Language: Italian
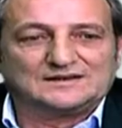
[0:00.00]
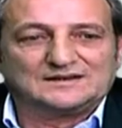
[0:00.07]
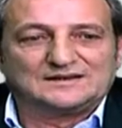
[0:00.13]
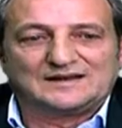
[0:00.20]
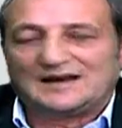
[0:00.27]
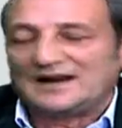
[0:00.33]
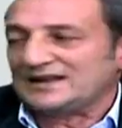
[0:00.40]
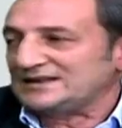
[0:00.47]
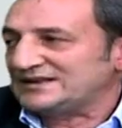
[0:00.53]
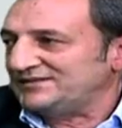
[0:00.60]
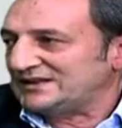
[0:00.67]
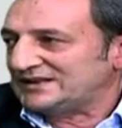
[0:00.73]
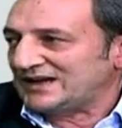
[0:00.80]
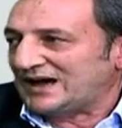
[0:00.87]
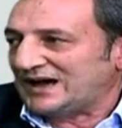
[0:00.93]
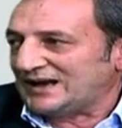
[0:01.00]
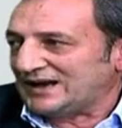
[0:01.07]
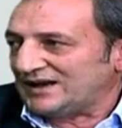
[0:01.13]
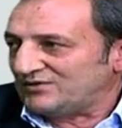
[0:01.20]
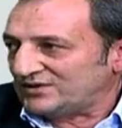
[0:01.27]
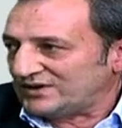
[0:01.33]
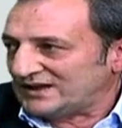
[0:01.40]
eh, nell'attività
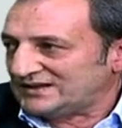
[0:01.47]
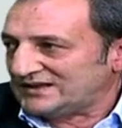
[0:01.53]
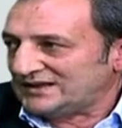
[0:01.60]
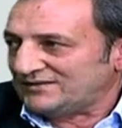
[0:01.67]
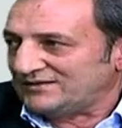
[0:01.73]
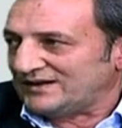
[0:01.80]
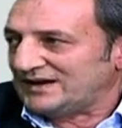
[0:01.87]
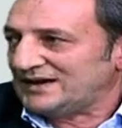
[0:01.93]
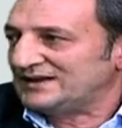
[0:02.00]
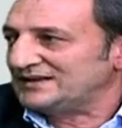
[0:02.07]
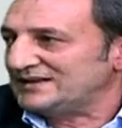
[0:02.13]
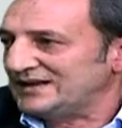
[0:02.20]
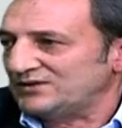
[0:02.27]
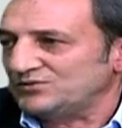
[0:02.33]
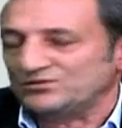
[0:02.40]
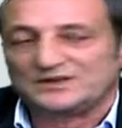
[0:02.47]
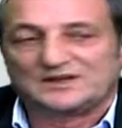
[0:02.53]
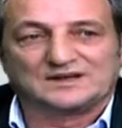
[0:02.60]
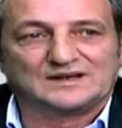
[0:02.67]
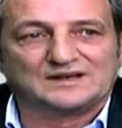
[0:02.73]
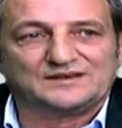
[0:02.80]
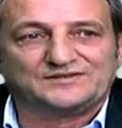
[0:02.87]
lavorativa dei
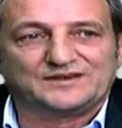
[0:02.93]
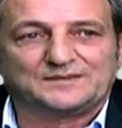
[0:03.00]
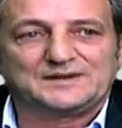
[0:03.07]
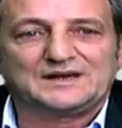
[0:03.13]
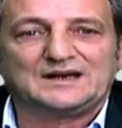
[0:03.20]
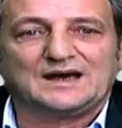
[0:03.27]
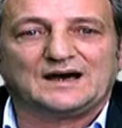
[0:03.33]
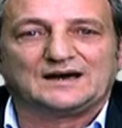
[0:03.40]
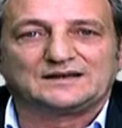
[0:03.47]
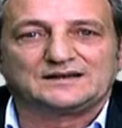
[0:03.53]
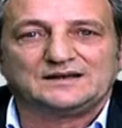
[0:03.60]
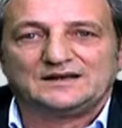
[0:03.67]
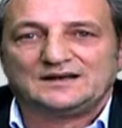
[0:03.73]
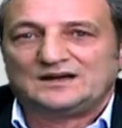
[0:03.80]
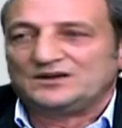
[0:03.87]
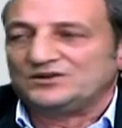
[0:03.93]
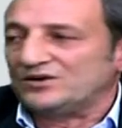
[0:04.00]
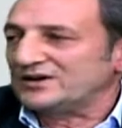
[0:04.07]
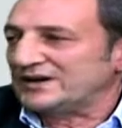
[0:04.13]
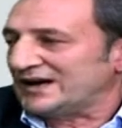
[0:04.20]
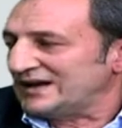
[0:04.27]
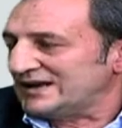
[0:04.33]
nuclei familiari,
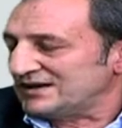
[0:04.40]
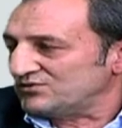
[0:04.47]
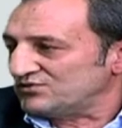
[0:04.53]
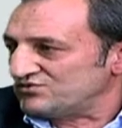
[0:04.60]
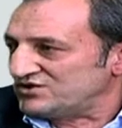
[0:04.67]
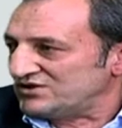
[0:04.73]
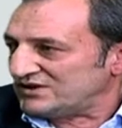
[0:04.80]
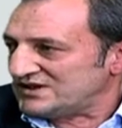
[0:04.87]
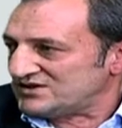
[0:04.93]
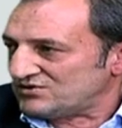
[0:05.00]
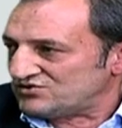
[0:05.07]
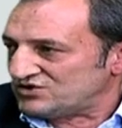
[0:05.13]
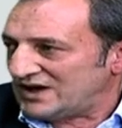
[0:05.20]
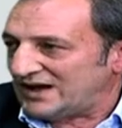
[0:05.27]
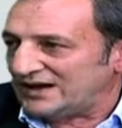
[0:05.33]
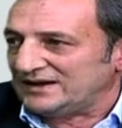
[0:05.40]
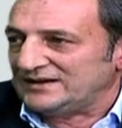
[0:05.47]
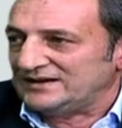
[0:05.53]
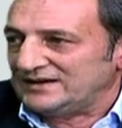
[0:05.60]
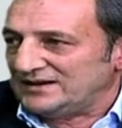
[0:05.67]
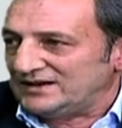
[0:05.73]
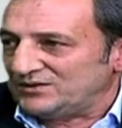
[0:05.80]
nonché l'inclusione
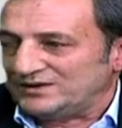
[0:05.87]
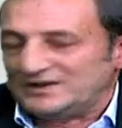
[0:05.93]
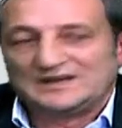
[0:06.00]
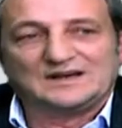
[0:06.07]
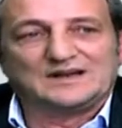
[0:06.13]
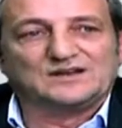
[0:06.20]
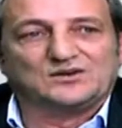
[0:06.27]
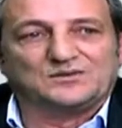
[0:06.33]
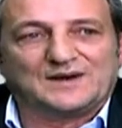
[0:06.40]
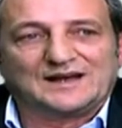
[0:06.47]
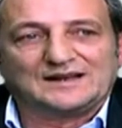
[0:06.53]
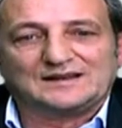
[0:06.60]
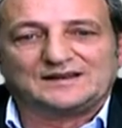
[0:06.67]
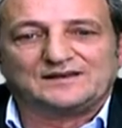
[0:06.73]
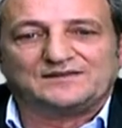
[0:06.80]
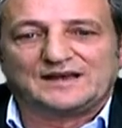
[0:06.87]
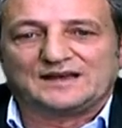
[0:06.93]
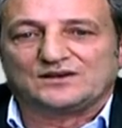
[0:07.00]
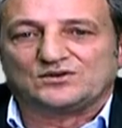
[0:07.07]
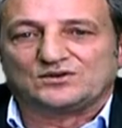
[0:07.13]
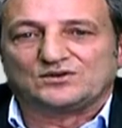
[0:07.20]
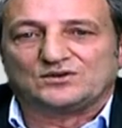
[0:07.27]
sociale. Quindi le domande
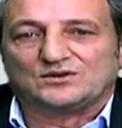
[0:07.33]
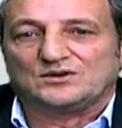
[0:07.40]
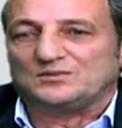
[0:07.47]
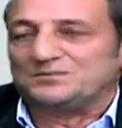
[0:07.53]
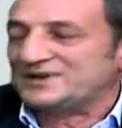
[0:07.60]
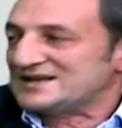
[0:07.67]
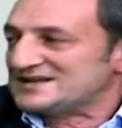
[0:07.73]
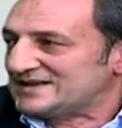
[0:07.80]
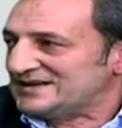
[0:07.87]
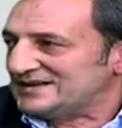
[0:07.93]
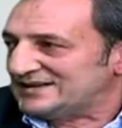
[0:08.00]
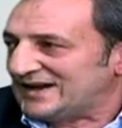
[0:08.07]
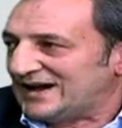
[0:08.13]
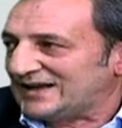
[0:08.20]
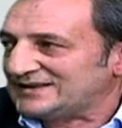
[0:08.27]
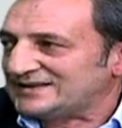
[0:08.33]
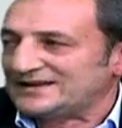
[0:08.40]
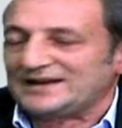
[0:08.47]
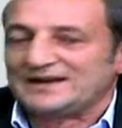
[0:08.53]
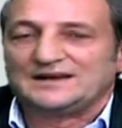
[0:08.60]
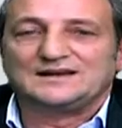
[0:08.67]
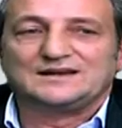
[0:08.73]
vengono
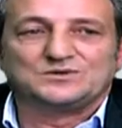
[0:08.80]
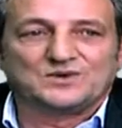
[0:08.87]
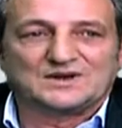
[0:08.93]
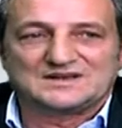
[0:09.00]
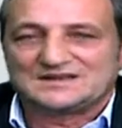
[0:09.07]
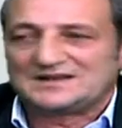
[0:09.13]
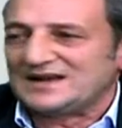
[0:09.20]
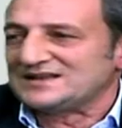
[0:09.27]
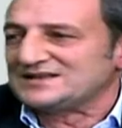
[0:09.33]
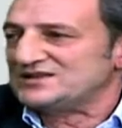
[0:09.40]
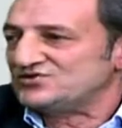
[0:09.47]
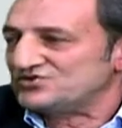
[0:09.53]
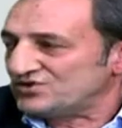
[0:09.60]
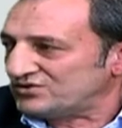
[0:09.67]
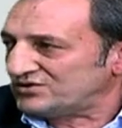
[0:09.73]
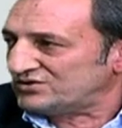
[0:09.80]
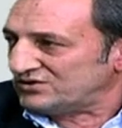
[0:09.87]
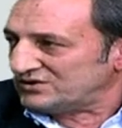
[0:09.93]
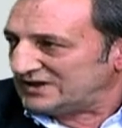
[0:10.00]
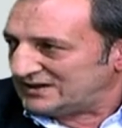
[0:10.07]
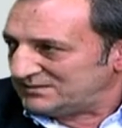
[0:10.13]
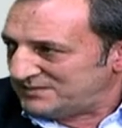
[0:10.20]
presentate in qualsiasi
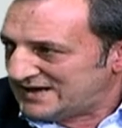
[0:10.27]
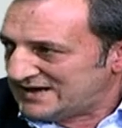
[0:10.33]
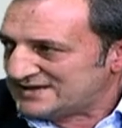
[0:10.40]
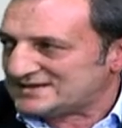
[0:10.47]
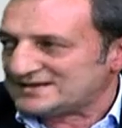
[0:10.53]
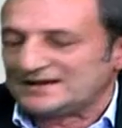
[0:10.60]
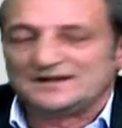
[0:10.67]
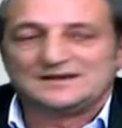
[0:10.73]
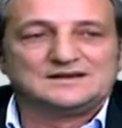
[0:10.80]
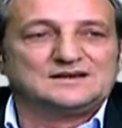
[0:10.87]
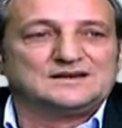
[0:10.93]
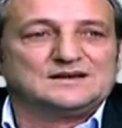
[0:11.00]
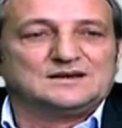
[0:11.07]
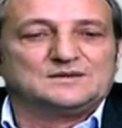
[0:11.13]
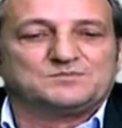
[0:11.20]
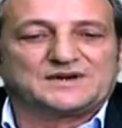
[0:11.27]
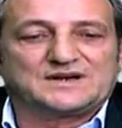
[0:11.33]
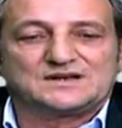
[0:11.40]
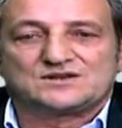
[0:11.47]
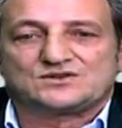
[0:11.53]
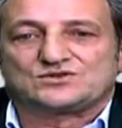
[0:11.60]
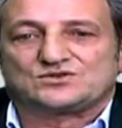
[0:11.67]
giorno del mese
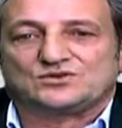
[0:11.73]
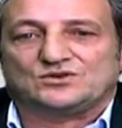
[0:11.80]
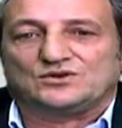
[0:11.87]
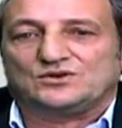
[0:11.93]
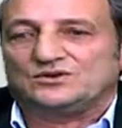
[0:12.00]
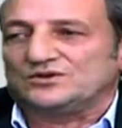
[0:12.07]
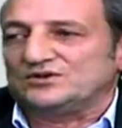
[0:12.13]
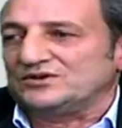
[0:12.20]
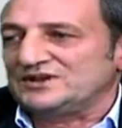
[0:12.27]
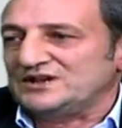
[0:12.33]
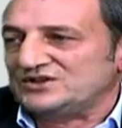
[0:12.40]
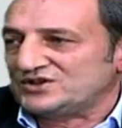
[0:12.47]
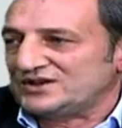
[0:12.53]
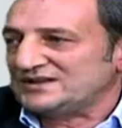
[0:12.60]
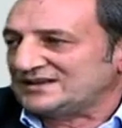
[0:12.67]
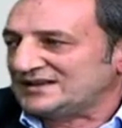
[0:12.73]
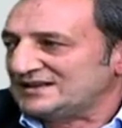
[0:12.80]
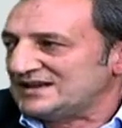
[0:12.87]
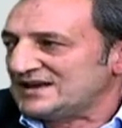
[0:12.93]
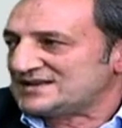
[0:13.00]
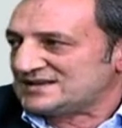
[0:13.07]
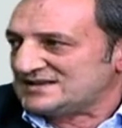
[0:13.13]
presso oh, i centri
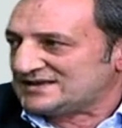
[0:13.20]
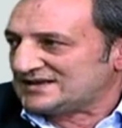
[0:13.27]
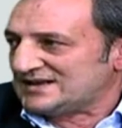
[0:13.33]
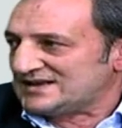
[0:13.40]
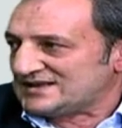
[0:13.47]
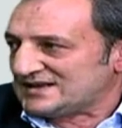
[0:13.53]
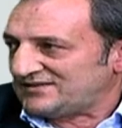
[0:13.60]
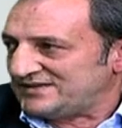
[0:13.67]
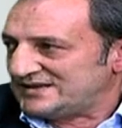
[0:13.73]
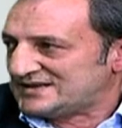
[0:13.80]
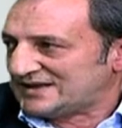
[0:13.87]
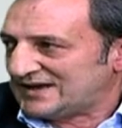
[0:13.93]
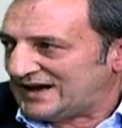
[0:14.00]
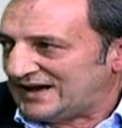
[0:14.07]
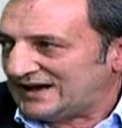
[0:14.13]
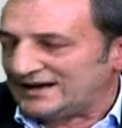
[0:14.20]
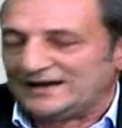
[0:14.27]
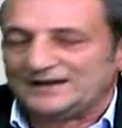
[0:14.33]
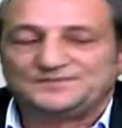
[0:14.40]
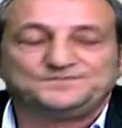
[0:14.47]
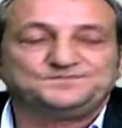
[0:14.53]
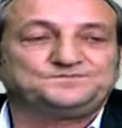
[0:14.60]
di assistenza
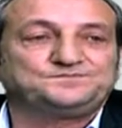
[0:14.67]
fiscale